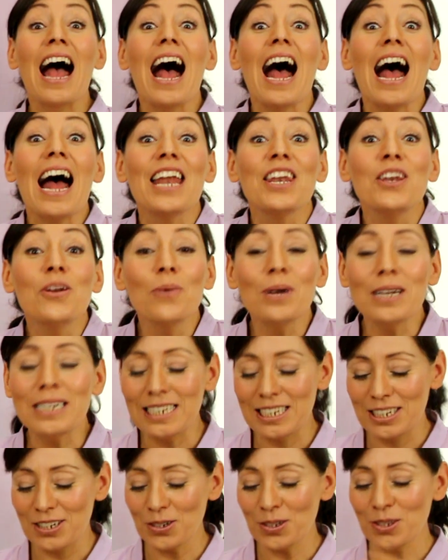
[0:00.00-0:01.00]
a
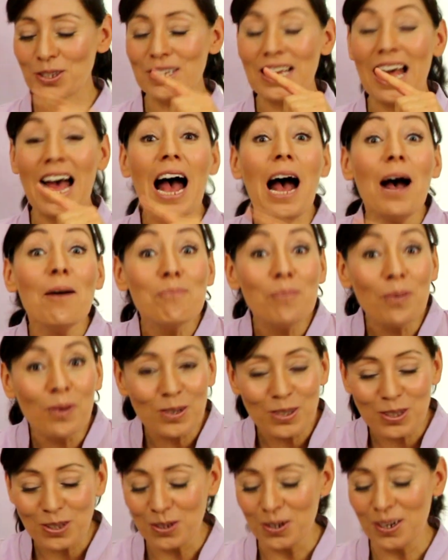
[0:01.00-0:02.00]
nuestros
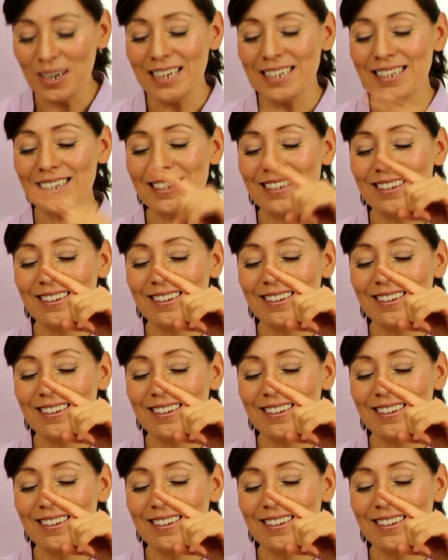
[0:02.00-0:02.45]
apóstoles,